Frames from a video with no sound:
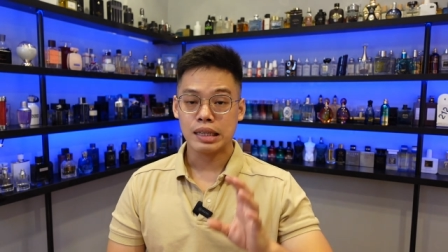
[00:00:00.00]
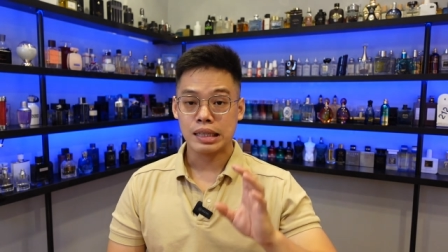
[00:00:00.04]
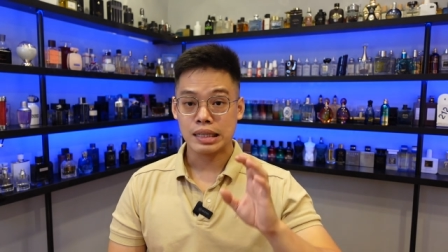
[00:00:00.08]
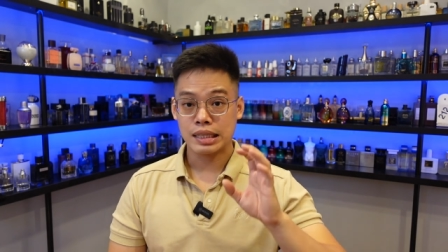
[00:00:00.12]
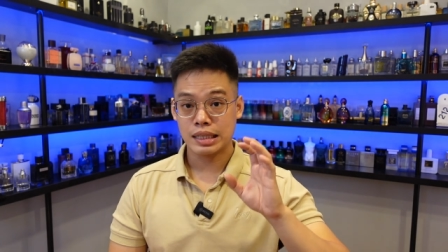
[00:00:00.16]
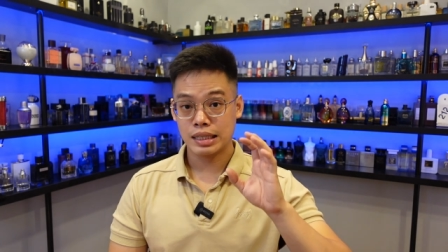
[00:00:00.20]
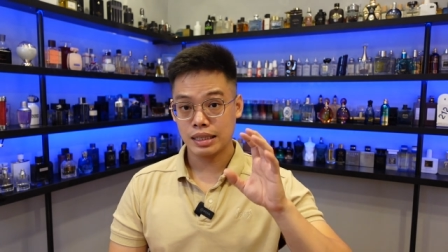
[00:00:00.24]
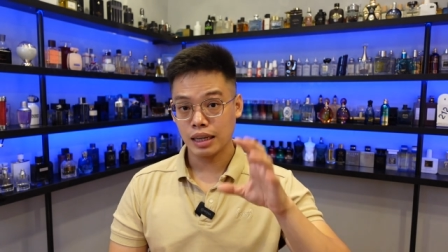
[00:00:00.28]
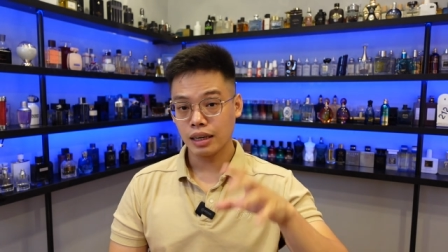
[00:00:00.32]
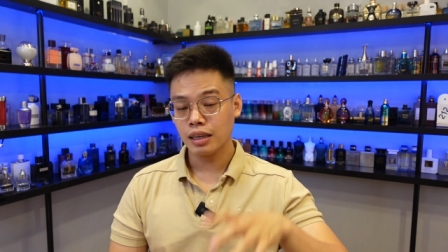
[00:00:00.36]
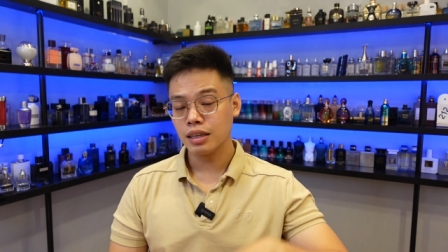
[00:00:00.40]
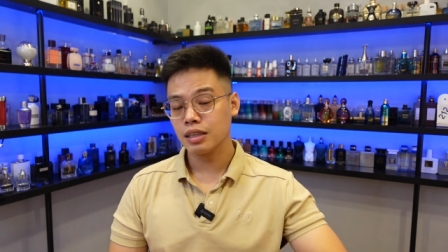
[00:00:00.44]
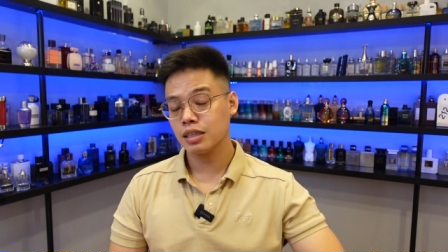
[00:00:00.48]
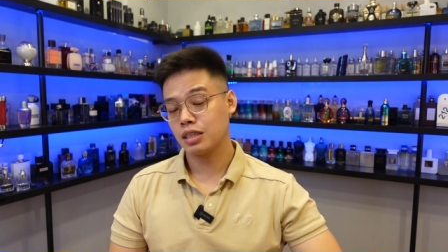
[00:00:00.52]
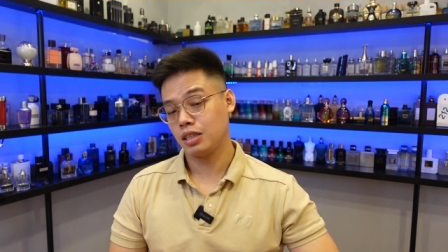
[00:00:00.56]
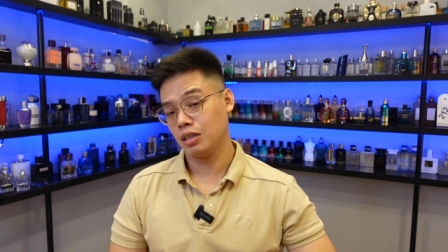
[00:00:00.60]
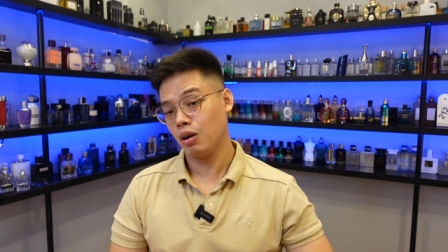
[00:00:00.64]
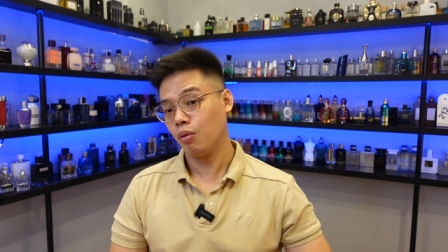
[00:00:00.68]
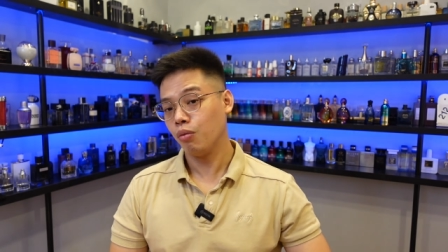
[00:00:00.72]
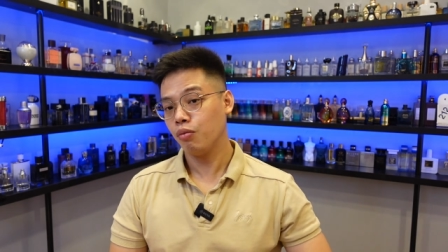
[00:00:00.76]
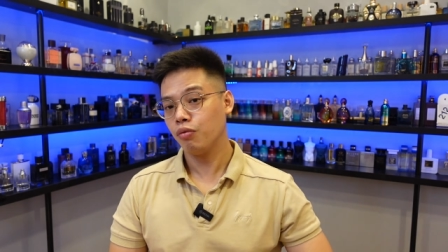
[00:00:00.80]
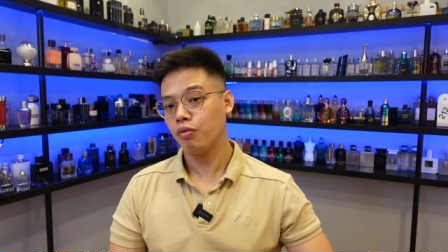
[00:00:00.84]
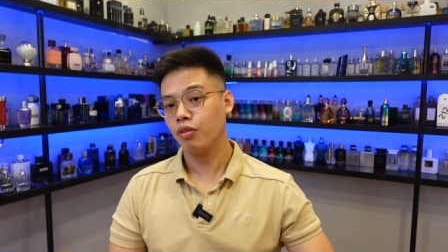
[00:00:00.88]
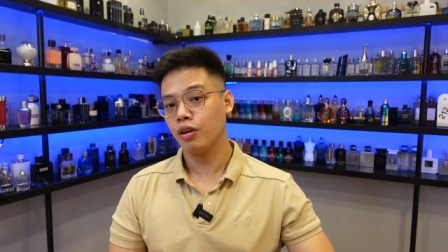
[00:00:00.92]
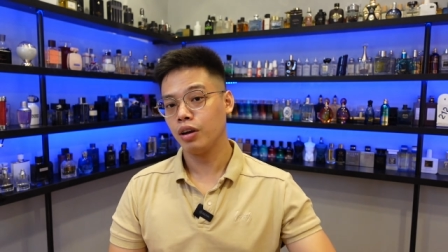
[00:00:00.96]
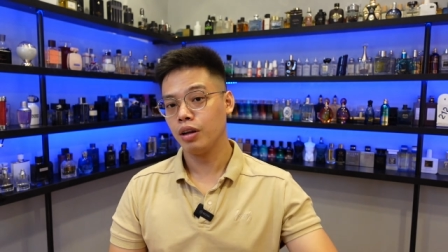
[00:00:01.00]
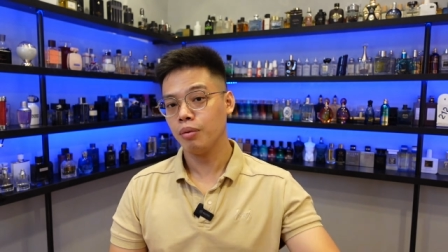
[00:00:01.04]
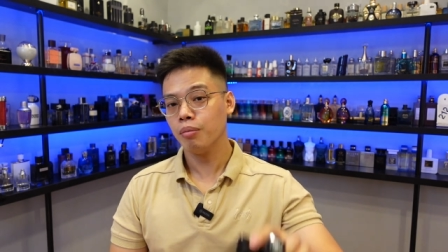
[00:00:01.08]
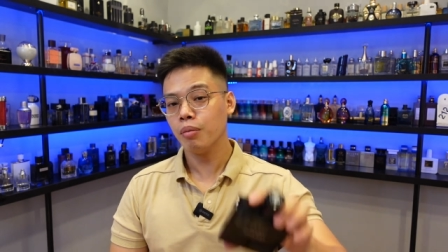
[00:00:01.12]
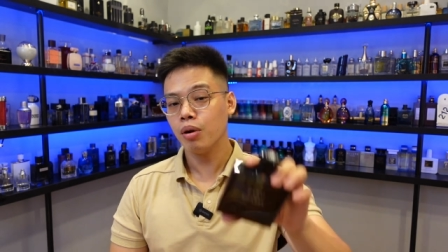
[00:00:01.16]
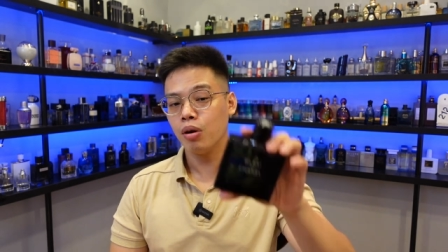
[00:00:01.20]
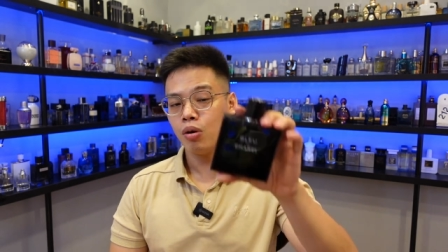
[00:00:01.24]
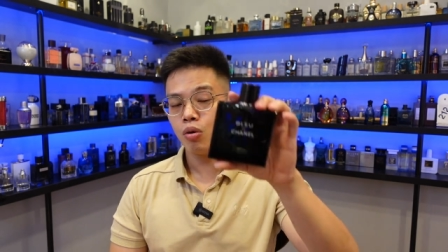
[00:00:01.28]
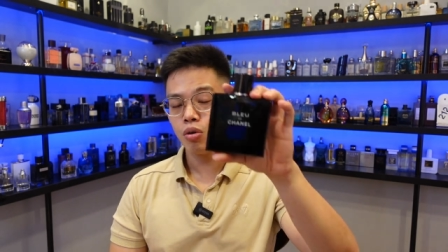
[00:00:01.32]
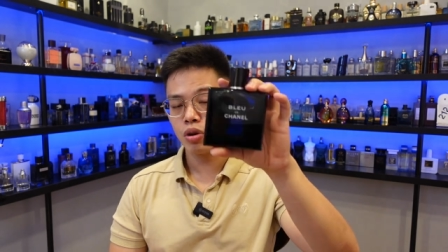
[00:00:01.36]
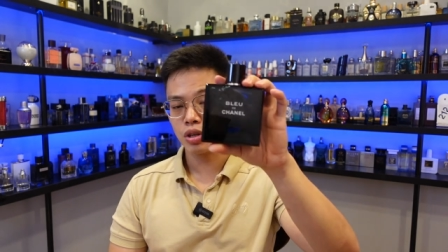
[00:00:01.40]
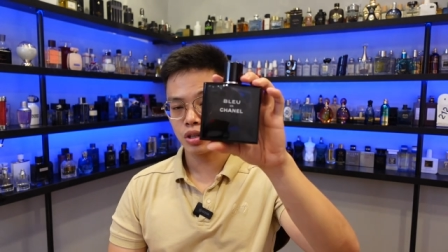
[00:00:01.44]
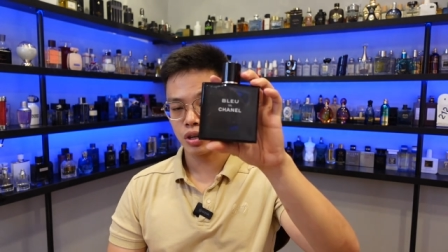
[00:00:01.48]
rất giống với
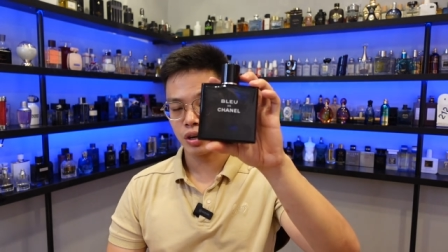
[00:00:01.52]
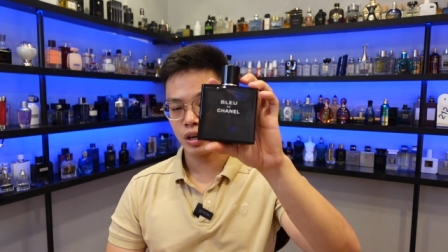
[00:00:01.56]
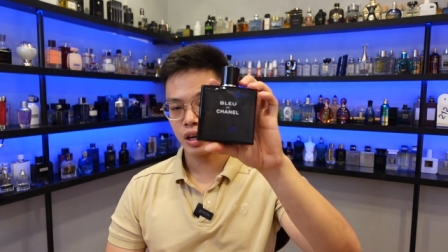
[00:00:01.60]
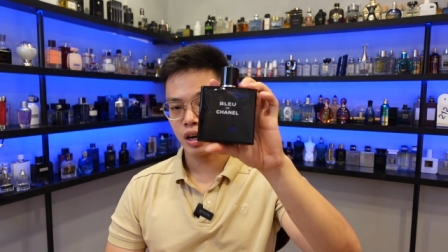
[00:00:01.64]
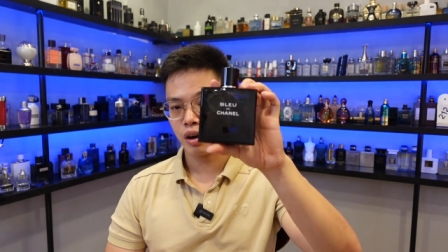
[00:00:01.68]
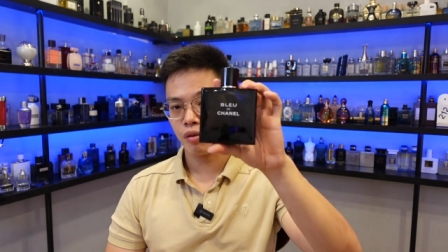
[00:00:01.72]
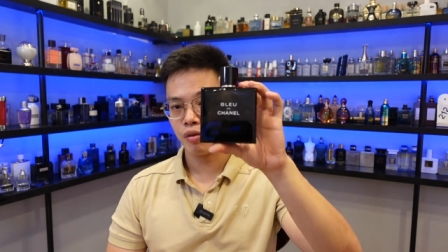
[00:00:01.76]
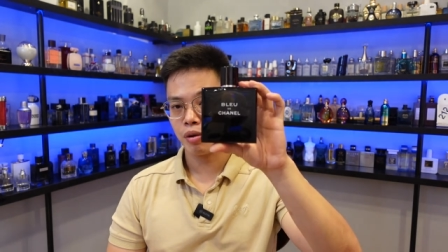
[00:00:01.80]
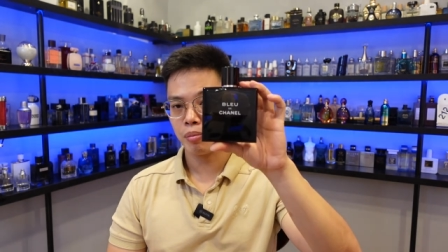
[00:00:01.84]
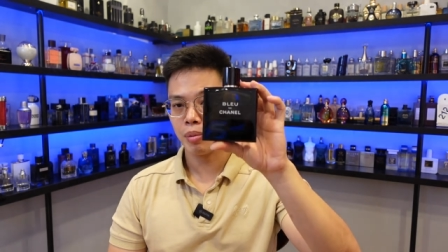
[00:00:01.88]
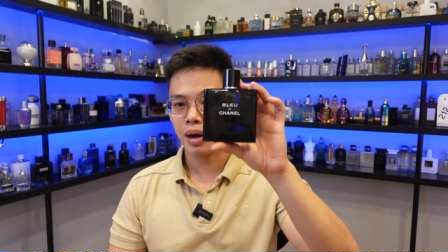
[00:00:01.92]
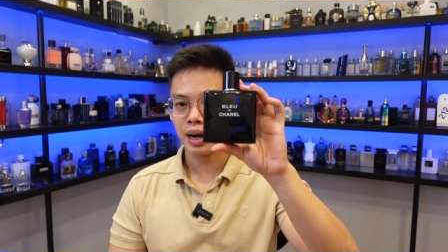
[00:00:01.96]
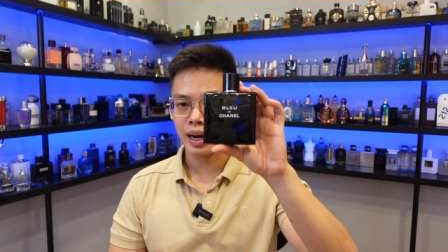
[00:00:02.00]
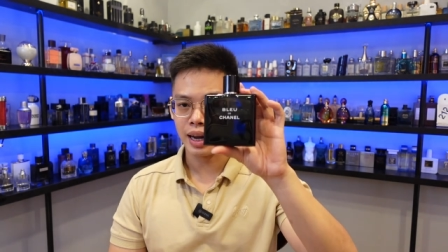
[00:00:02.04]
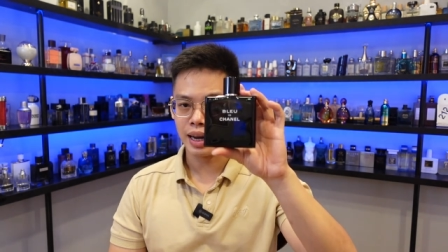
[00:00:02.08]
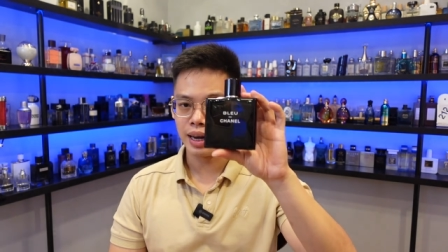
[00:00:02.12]
Blue Channel phiên bản